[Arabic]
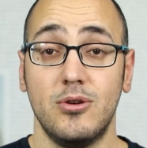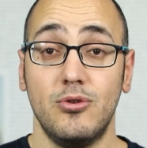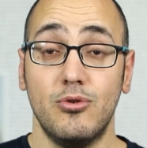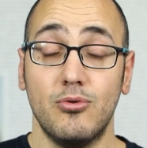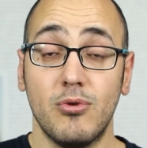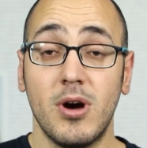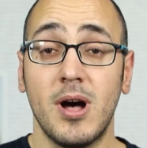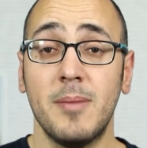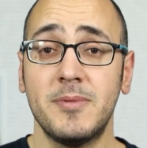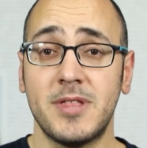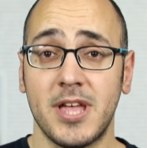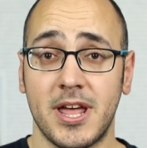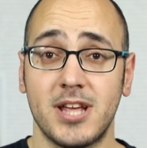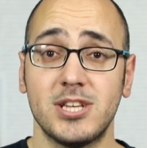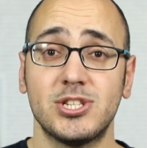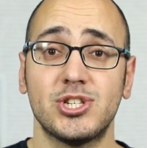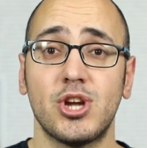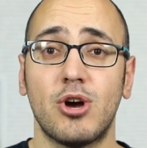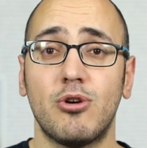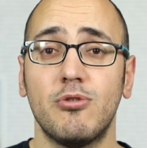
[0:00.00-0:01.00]
نواب
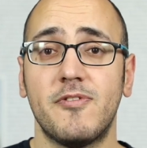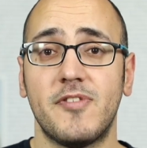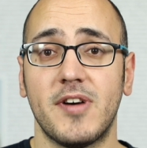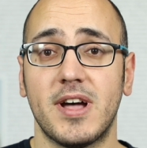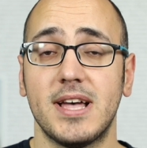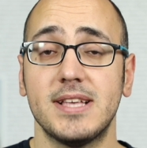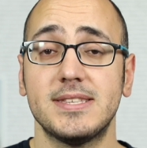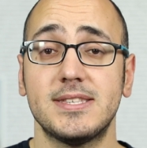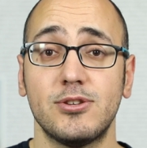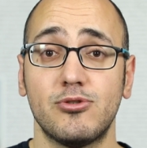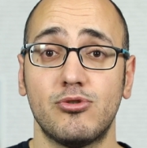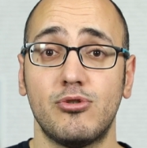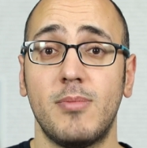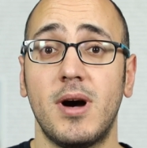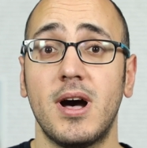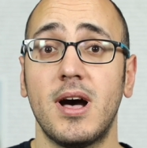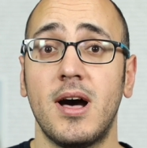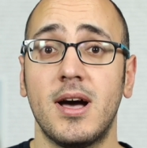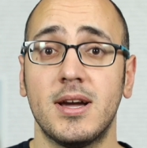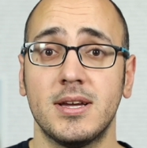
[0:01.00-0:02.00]
ترشحوا فخسروا
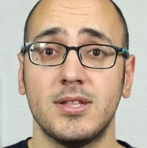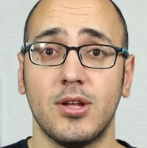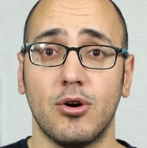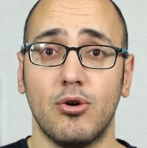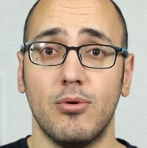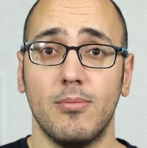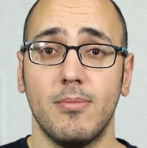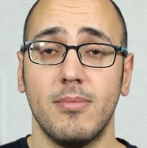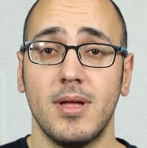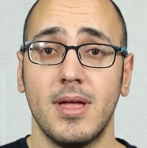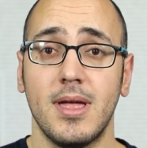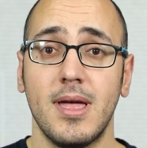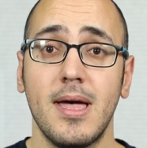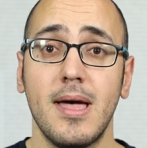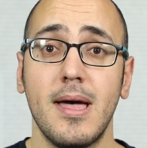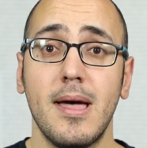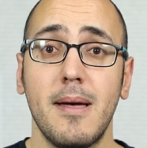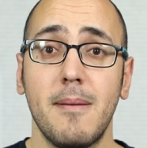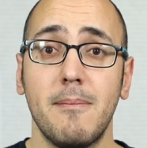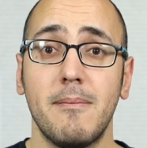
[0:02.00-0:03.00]
مقاعدهم
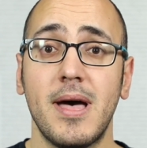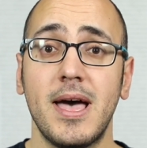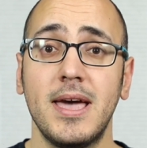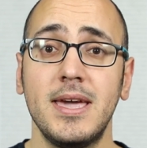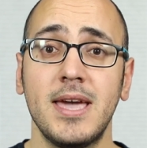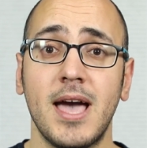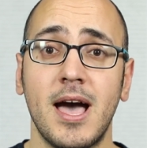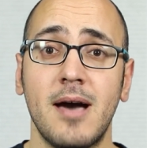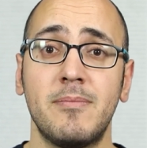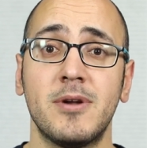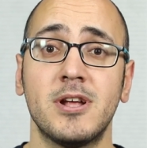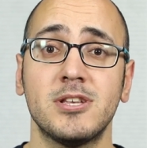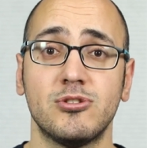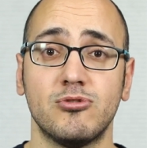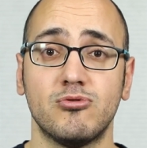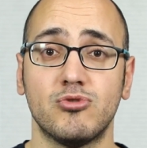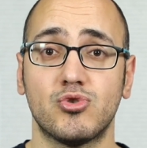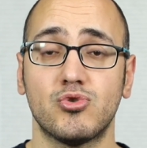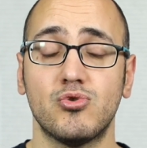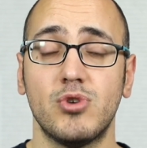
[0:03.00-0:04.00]
ما هي أبرز
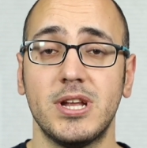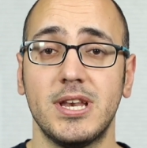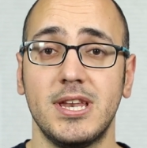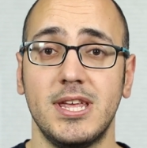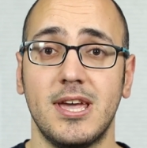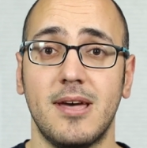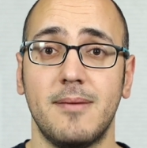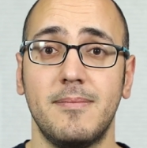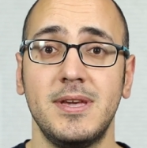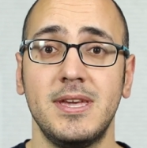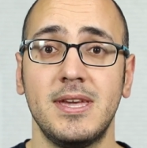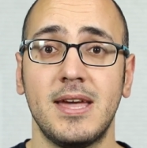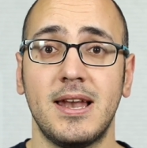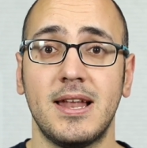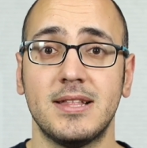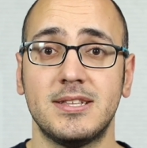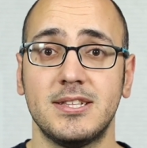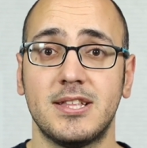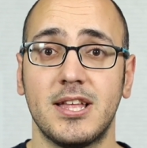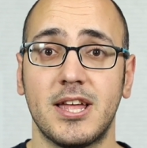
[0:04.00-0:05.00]
الوجوه النيابية
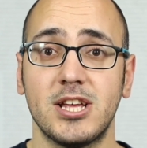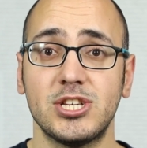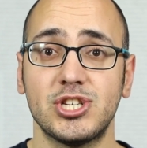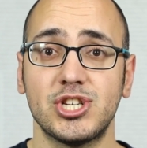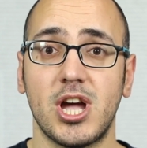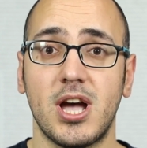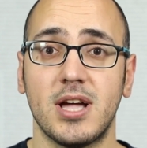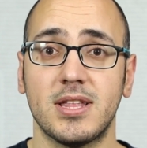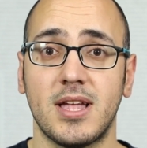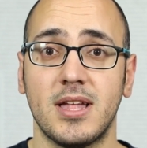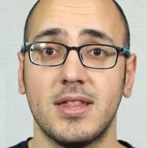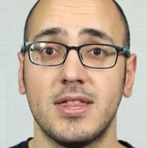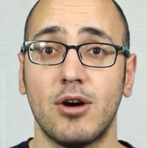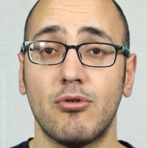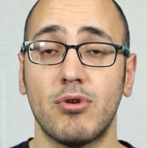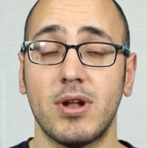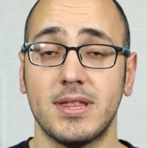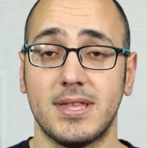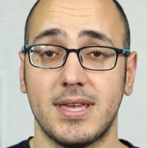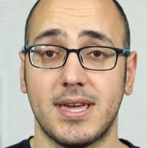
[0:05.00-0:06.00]
التي ترشحت عن
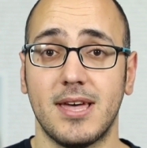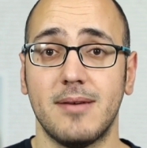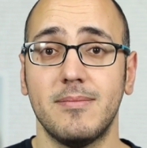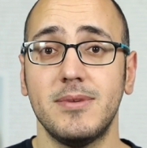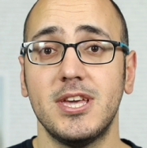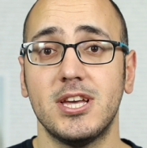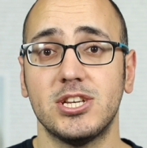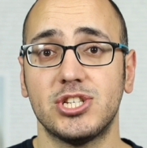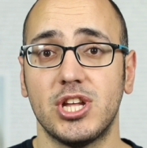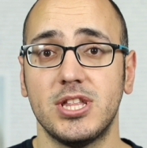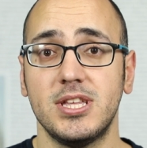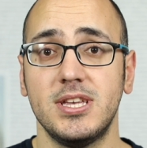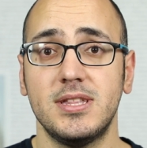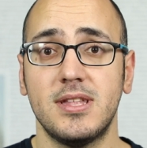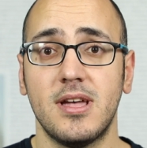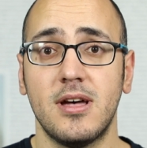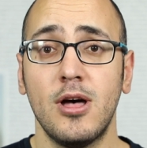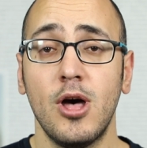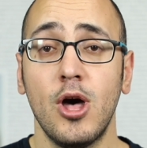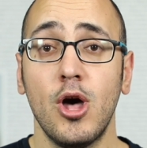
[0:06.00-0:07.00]
دورة انتخابية
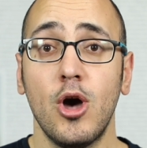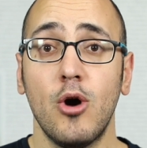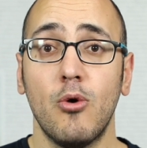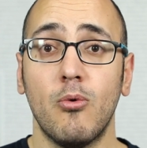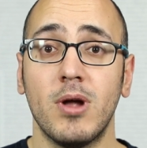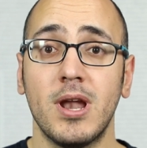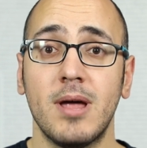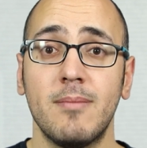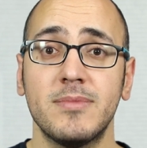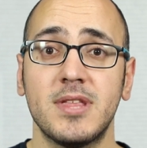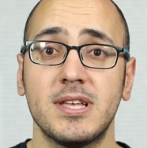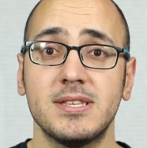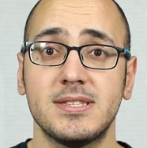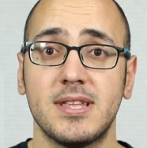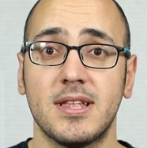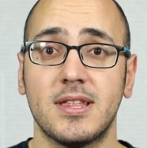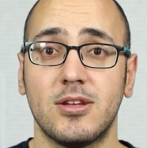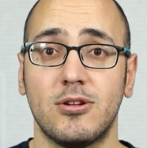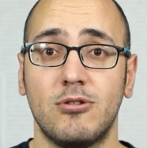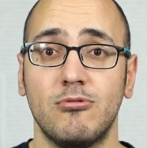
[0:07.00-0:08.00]
جديدة ولم
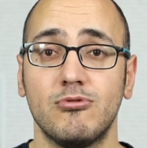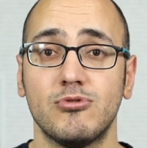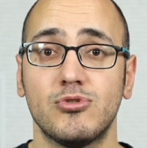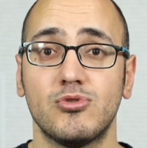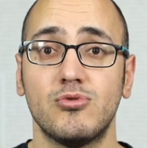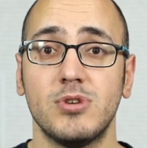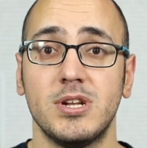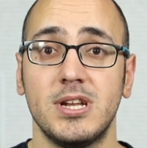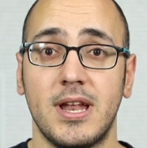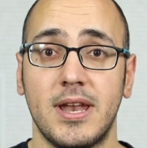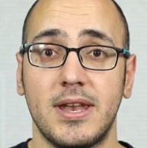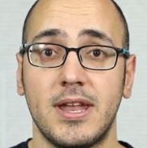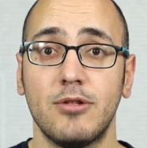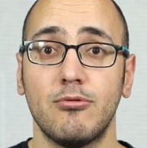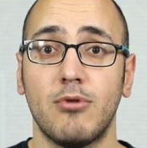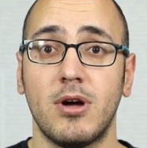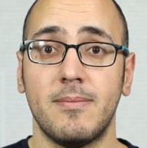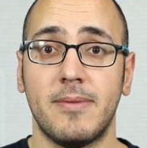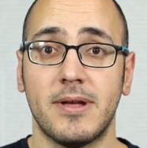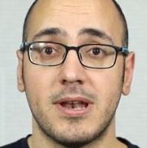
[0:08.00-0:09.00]
تستطع الوصول إلى
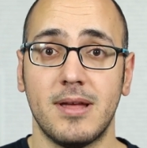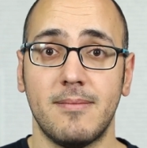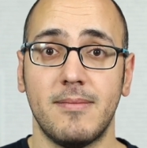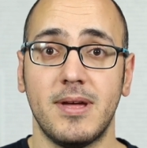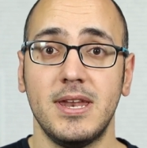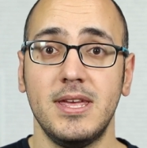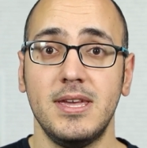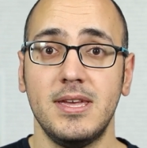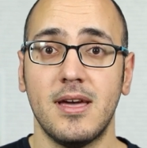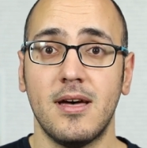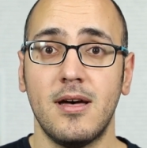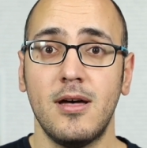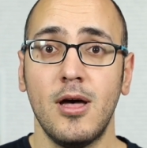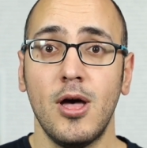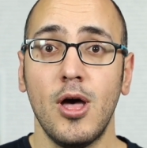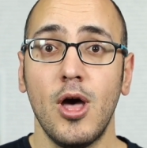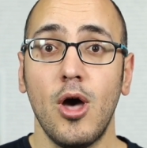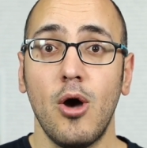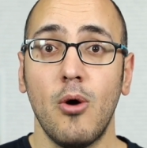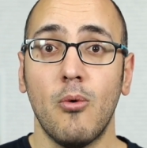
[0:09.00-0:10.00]
الندوة البرلمانية؟
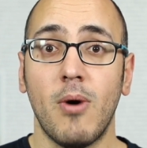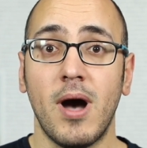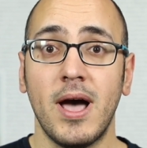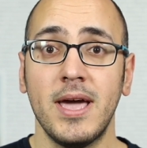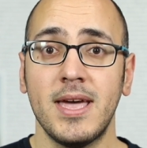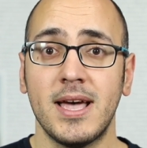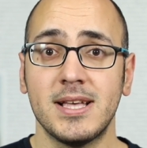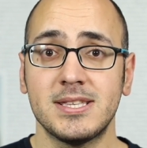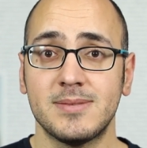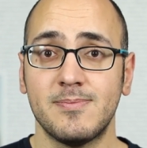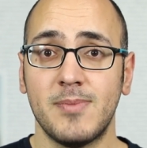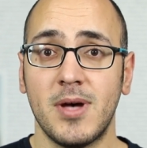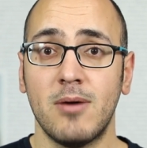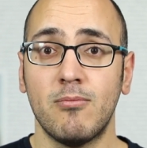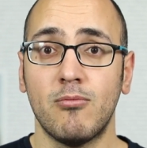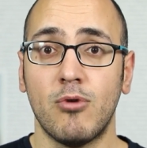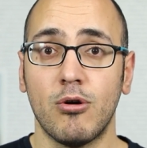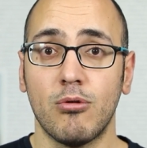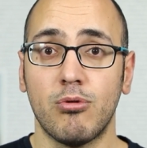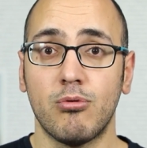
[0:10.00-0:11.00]
وأي
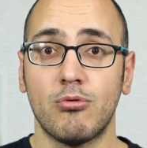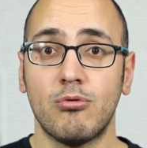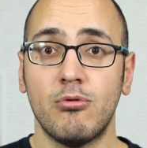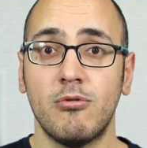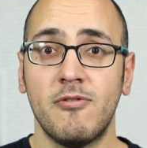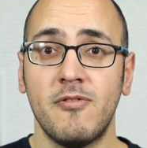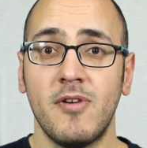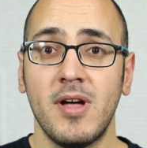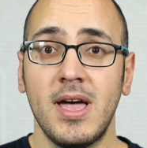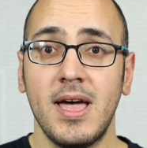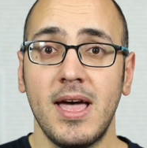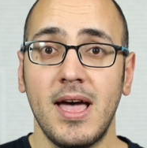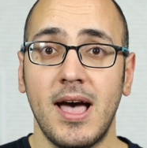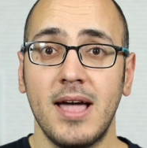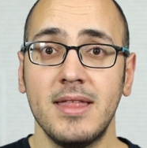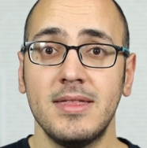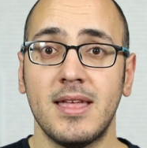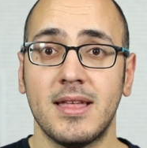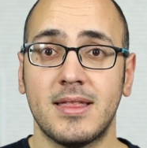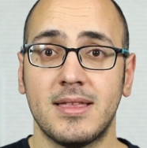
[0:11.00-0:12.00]
أسباب وظروف
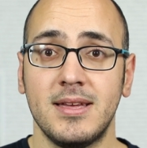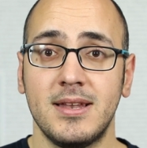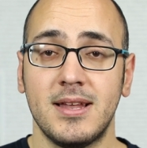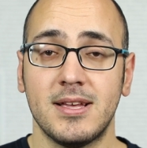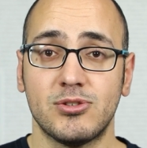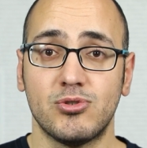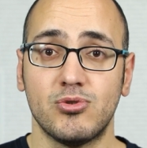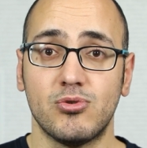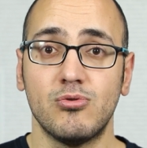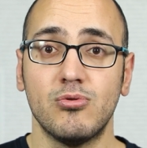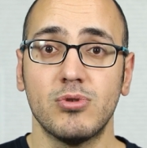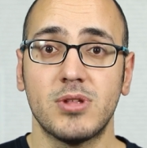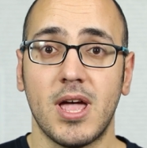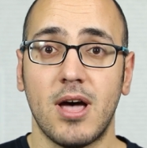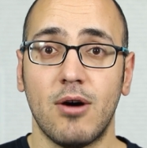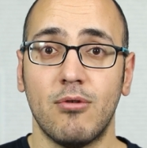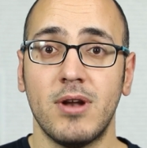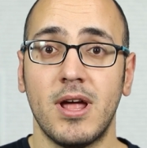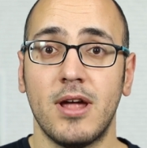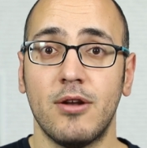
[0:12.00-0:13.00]
أدت إلى سقوط
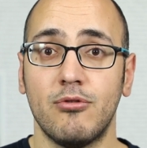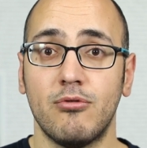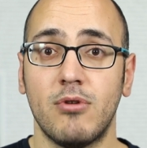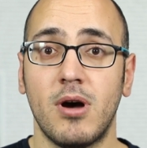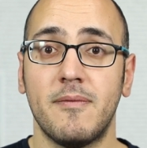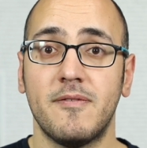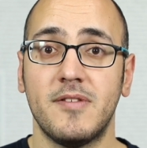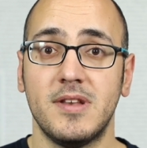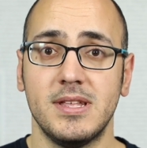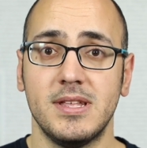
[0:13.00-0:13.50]
هؤلاء النواب في